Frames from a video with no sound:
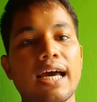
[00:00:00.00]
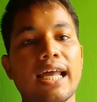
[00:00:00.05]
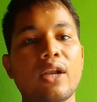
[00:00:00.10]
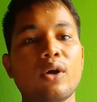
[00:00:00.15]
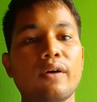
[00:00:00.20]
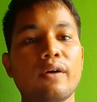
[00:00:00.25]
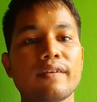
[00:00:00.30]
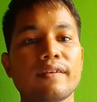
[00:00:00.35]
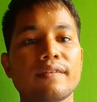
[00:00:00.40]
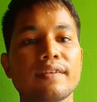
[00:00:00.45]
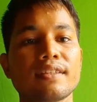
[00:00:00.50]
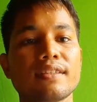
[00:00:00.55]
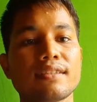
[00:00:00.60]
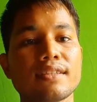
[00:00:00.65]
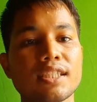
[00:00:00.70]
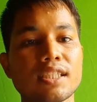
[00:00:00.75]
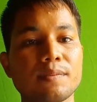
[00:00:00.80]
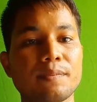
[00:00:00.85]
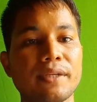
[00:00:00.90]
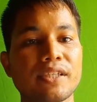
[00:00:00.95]
हेलो एवरीवन
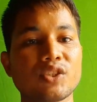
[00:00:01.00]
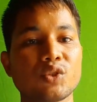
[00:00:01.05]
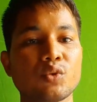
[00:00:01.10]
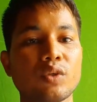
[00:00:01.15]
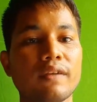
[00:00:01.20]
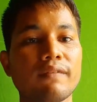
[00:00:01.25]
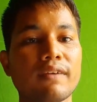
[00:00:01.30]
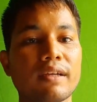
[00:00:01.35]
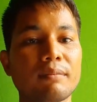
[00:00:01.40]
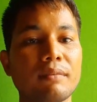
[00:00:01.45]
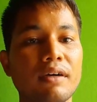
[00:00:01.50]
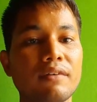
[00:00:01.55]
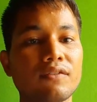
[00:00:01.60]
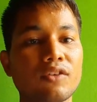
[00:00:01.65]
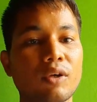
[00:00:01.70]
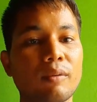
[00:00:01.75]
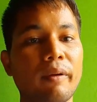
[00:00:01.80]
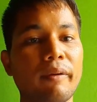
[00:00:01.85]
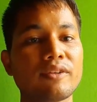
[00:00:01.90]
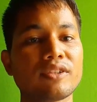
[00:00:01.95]
दिस इज प्रज्वल वर्मा
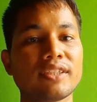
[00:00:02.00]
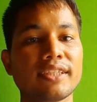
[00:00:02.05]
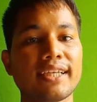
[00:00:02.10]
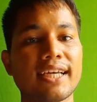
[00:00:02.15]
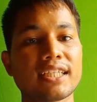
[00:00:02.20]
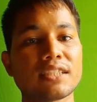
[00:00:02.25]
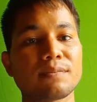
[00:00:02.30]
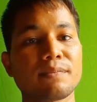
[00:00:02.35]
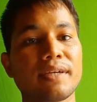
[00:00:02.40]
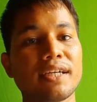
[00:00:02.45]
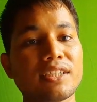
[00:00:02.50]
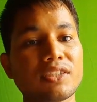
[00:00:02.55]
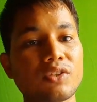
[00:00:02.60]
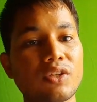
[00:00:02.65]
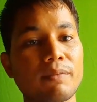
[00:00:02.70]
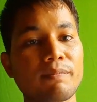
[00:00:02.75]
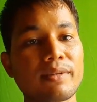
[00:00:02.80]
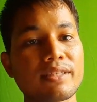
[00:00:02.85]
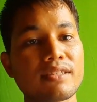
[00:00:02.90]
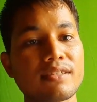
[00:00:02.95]
फ्रॉम आयो सिटी एस्पिरेंट
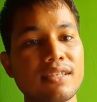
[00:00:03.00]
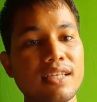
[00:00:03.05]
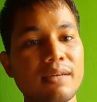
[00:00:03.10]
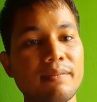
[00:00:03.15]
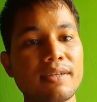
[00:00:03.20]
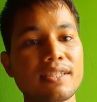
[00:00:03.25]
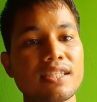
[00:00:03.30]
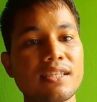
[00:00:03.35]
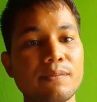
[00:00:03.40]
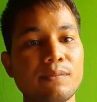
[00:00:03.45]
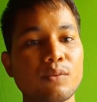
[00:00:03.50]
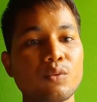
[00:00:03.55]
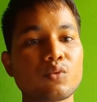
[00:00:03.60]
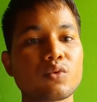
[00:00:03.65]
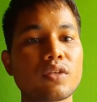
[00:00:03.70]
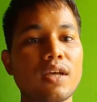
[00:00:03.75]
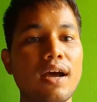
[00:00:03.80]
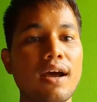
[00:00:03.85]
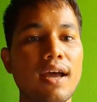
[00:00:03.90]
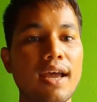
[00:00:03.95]
तो एक बच्चे ने मेरे से
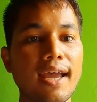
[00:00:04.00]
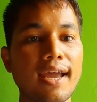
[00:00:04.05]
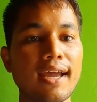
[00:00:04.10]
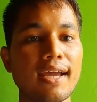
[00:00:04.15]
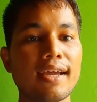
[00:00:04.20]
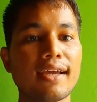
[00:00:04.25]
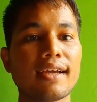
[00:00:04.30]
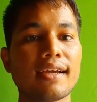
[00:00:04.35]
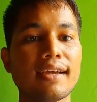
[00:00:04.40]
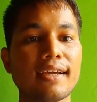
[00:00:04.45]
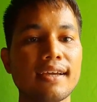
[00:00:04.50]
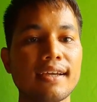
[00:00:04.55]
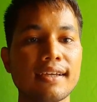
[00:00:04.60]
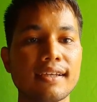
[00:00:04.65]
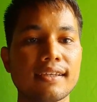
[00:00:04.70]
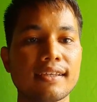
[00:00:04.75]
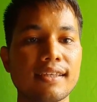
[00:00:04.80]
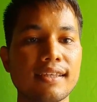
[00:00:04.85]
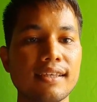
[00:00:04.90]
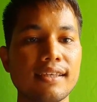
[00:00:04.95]
पूछा है
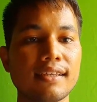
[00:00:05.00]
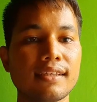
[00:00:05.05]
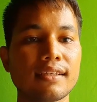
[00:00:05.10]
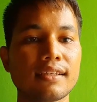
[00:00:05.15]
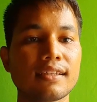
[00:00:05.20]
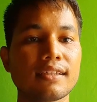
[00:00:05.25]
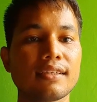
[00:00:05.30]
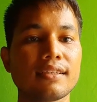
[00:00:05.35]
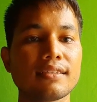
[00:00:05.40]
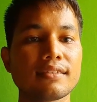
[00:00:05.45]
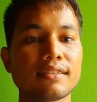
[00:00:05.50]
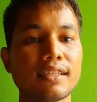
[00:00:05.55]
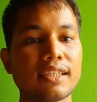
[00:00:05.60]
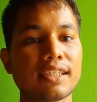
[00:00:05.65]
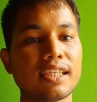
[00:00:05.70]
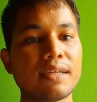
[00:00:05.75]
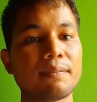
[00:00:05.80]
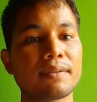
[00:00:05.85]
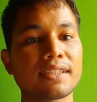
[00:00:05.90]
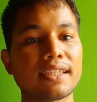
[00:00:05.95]
कि सर
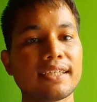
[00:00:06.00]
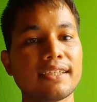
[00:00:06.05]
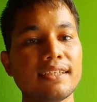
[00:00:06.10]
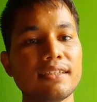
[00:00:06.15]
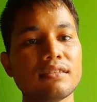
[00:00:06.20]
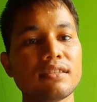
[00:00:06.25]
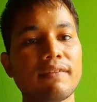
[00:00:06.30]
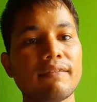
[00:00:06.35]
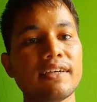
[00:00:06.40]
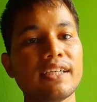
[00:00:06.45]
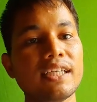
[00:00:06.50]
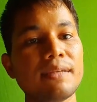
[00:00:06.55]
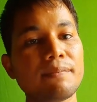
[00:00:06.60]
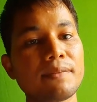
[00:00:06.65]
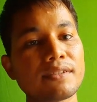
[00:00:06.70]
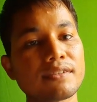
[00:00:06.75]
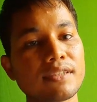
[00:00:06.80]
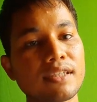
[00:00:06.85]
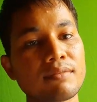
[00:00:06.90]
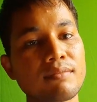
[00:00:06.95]
ये बताइए 70
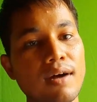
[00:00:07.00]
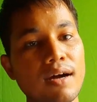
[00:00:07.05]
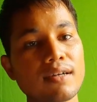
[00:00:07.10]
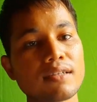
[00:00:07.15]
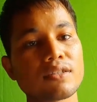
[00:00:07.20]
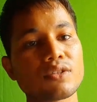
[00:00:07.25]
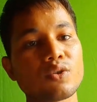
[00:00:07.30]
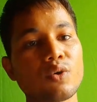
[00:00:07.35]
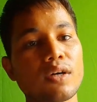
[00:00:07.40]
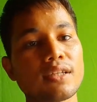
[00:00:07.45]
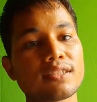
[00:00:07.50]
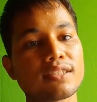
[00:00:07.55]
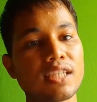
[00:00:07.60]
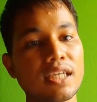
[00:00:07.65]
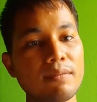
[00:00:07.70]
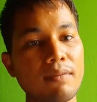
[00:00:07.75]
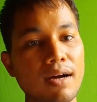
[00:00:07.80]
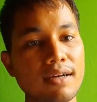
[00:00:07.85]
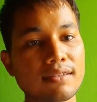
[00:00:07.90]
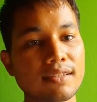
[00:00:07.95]
परसेंट मार्क्स जो
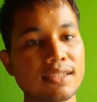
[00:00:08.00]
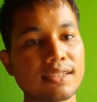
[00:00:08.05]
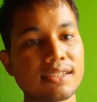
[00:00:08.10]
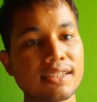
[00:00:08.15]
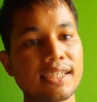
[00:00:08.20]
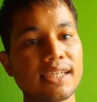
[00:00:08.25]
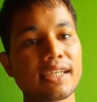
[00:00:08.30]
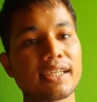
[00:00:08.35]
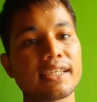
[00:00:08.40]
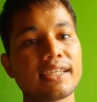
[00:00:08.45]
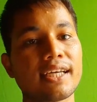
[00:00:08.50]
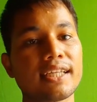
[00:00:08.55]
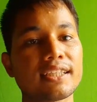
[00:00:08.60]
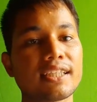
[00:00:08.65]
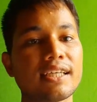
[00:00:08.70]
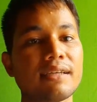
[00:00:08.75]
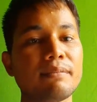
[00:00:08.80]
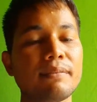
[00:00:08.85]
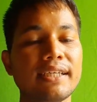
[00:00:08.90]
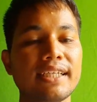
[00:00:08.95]
अच्छे मार्क्स कंसीडर किए
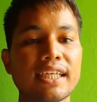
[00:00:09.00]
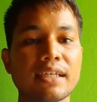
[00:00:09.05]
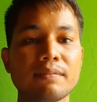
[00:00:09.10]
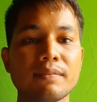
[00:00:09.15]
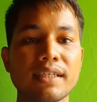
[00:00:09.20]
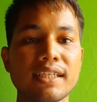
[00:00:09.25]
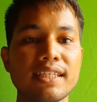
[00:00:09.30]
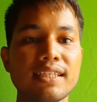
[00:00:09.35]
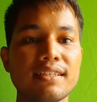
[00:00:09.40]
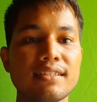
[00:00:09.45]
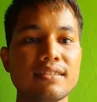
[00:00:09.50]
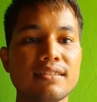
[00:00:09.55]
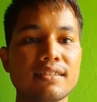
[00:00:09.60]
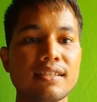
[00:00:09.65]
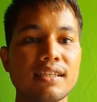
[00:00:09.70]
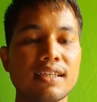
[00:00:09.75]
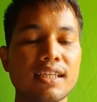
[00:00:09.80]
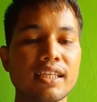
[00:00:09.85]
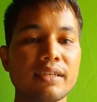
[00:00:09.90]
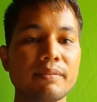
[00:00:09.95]
जाते हैं बीटेक मरीन
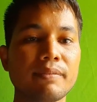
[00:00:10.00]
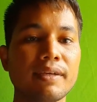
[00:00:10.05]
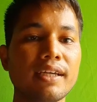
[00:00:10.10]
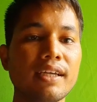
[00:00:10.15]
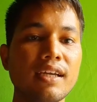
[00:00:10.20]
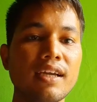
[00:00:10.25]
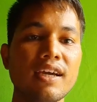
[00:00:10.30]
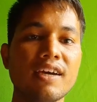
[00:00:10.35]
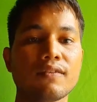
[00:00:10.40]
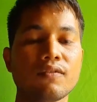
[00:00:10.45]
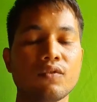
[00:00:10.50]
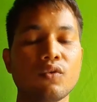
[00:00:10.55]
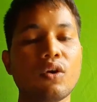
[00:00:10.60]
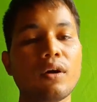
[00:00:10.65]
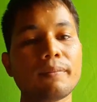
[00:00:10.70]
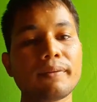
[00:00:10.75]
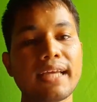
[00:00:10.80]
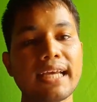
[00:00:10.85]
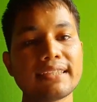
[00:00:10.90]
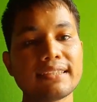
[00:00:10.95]
इंजीनियरिंग में वो
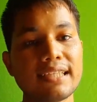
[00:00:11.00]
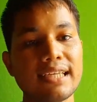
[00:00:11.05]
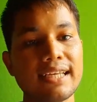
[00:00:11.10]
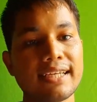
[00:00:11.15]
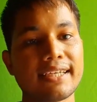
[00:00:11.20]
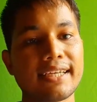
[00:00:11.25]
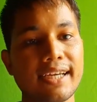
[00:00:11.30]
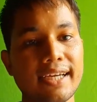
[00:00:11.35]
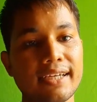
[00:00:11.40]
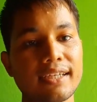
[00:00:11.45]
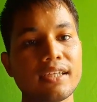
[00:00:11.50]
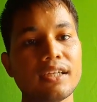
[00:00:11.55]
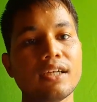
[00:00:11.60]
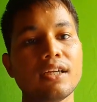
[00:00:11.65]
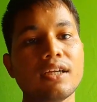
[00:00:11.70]
हम कैसे लेके आए